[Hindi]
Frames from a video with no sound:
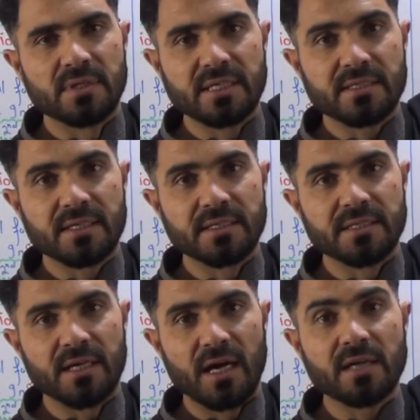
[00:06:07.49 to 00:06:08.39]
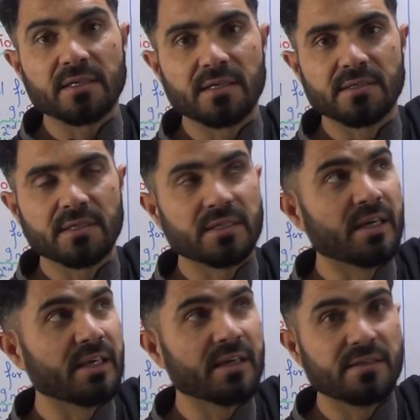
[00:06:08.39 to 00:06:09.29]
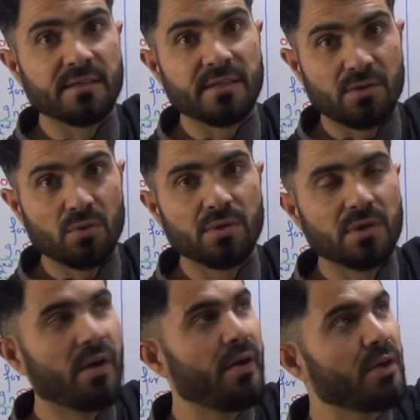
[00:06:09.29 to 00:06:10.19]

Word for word: दस घंटे आठ घंटे या एक दिन या दो दिन